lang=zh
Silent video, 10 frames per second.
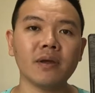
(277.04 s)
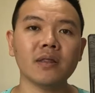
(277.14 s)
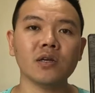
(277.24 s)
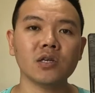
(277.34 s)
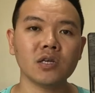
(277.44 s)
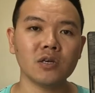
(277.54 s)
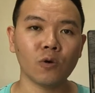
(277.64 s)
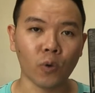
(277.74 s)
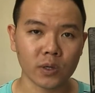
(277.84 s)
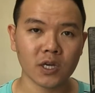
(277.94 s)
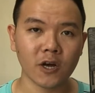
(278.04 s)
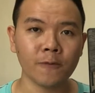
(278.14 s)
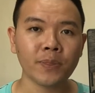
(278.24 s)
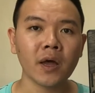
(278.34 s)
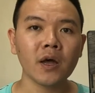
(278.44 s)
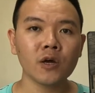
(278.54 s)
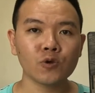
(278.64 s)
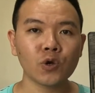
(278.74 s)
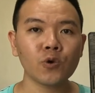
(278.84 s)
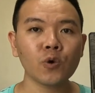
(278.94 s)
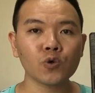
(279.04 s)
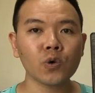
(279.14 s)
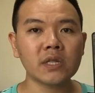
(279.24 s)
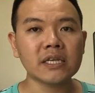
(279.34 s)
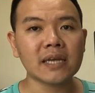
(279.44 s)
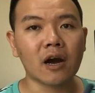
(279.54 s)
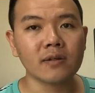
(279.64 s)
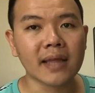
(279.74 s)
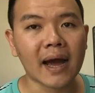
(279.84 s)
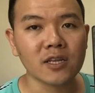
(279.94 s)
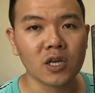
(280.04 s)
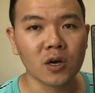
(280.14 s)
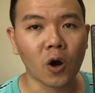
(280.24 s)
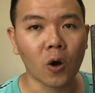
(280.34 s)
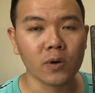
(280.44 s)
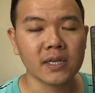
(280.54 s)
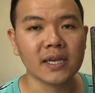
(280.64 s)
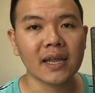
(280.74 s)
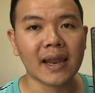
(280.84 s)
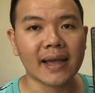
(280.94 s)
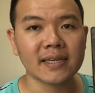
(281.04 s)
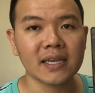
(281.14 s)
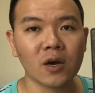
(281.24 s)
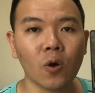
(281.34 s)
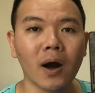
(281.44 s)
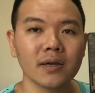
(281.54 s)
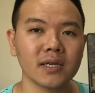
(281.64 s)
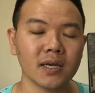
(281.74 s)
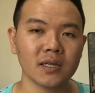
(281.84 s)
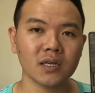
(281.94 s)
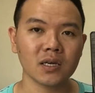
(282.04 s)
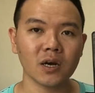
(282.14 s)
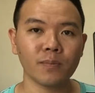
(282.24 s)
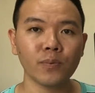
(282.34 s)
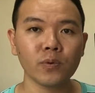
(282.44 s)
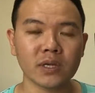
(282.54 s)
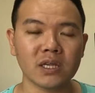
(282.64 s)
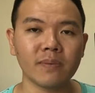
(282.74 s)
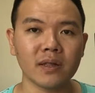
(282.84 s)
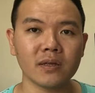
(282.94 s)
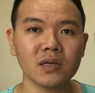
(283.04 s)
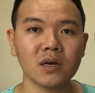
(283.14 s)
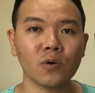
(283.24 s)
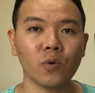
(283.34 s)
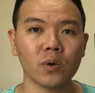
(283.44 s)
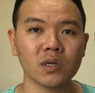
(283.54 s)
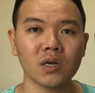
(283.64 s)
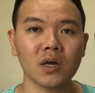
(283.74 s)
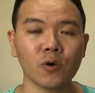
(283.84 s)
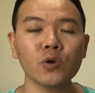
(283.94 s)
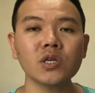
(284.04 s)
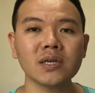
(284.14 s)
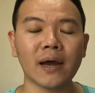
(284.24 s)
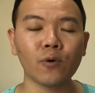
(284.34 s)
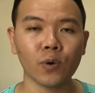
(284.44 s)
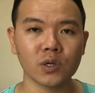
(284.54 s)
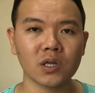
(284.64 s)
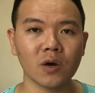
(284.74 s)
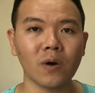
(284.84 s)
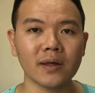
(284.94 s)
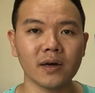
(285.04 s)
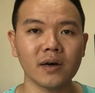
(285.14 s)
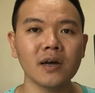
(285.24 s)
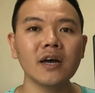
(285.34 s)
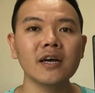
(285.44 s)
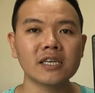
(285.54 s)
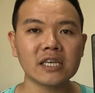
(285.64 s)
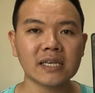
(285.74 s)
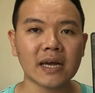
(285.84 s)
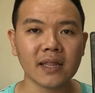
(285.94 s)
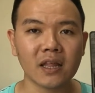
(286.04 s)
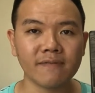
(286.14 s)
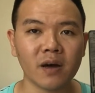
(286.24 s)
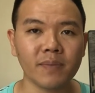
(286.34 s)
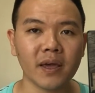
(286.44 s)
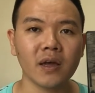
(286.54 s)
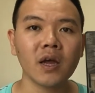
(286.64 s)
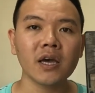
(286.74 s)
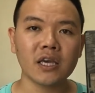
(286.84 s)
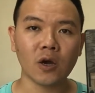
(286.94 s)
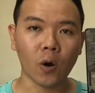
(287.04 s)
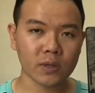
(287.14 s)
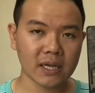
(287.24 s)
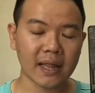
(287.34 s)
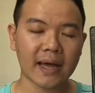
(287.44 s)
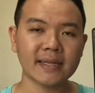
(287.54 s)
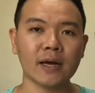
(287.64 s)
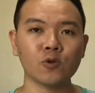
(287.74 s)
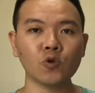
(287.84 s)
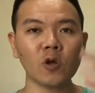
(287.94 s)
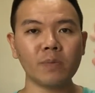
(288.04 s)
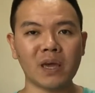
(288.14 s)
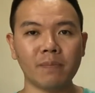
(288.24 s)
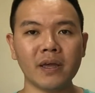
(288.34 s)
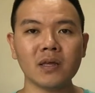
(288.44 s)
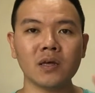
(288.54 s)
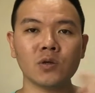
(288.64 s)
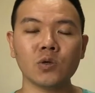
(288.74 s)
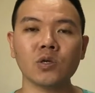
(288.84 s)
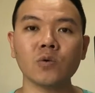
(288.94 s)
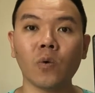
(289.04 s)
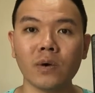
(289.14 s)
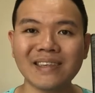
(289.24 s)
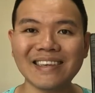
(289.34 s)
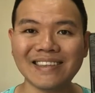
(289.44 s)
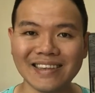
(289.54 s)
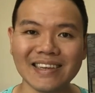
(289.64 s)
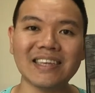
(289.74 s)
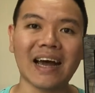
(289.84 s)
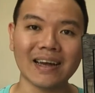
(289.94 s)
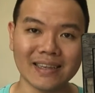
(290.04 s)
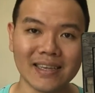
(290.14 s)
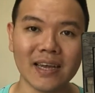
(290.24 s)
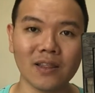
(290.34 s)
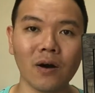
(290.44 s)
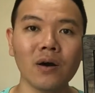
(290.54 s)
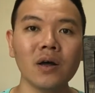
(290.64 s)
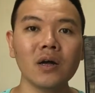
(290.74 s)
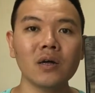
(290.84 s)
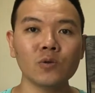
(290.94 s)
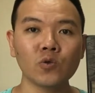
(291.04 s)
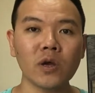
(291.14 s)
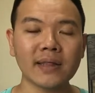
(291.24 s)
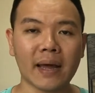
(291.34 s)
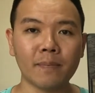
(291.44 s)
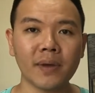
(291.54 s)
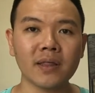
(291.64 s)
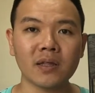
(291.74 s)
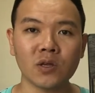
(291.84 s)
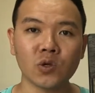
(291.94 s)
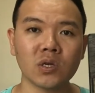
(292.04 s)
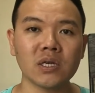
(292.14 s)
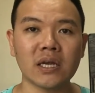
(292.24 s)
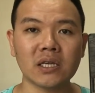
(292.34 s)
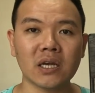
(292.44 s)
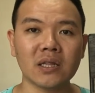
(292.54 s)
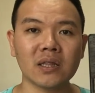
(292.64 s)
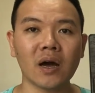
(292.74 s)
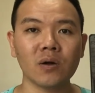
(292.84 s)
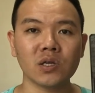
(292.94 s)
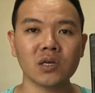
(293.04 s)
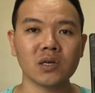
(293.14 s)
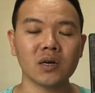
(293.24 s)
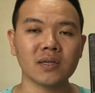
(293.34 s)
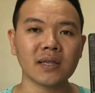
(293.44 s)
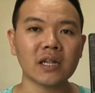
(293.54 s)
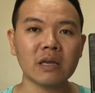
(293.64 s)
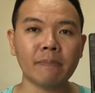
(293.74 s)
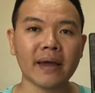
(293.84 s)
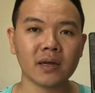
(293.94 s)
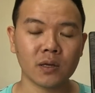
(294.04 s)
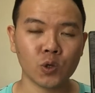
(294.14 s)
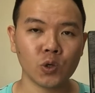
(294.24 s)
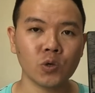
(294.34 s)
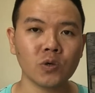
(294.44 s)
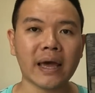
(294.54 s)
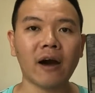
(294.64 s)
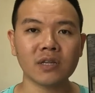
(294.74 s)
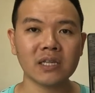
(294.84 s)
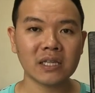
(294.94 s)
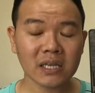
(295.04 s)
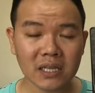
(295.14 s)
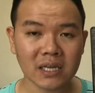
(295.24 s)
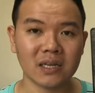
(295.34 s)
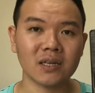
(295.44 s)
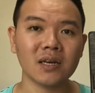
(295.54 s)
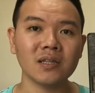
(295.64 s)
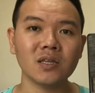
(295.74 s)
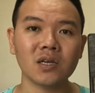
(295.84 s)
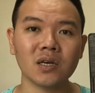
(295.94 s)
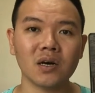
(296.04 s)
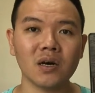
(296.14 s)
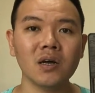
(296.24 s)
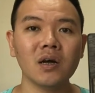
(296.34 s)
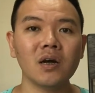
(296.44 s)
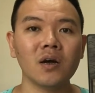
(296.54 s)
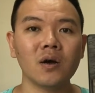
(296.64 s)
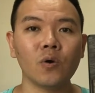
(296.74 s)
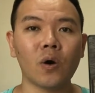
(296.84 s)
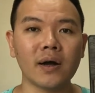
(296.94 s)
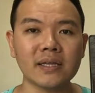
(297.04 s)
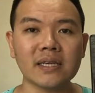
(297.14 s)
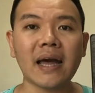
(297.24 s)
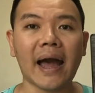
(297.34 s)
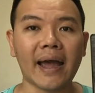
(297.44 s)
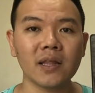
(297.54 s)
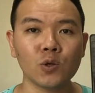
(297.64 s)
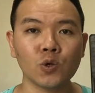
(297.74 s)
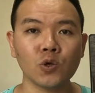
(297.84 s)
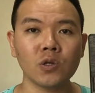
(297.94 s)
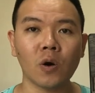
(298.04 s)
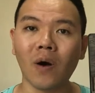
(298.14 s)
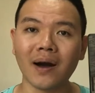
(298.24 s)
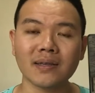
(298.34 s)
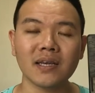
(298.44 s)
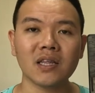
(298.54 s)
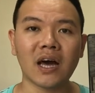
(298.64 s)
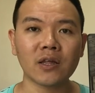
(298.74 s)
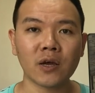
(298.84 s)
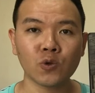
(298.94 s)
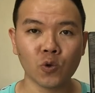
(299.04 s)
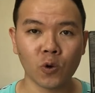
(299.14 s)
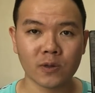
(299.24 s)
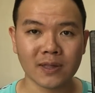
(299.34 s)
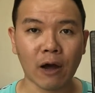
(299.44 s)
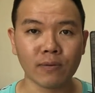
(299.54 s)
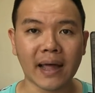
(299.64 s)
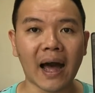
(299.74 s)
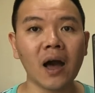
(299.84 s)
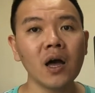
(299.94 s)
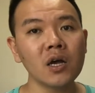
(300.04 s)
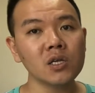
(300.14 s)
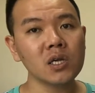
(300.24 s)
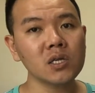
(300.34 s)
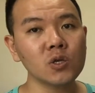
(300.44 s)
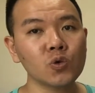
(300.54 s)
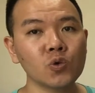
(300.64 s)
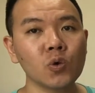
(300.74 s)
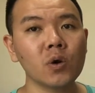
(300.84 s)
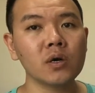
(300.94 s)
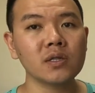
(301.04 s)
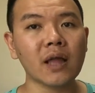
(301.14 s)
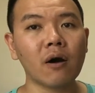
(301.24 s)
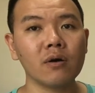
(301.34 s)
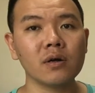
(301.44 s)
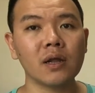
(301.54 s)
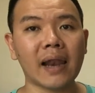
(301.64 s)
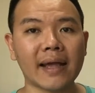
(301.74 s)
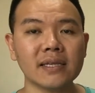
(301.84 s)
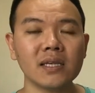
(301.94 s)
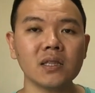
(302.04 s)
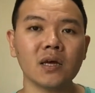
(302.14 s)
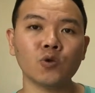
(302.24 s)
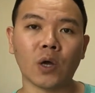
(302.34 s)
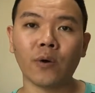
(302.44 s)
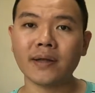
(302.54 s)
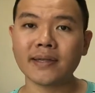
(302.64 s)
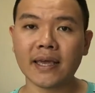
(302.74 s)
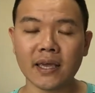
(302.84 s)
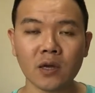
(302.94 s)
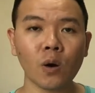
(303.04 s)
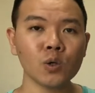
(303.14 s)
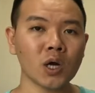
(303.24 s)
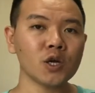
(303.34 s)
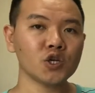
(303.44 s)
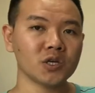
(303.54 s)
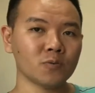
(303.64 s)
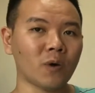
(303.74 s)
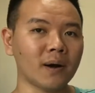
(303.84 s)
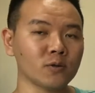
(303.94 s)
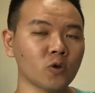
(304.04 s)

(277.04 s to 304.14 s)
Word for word: 面呢是火车。所以如果说你想要搭乘红线、蓝线、黄线的这个布里斯本的这个火车的昆士兰火车的话呢，是相当的方便。以红线来讲，最北边的呢就是国际机场线哦，最南边的呢就是延伸到这个 Sunny Bank 的区域，L 城经井跟这个黄金海岸的区域的黄线呢，它可以做到达，甚至是说到蓝线呢，转换在 Eagle Junction 往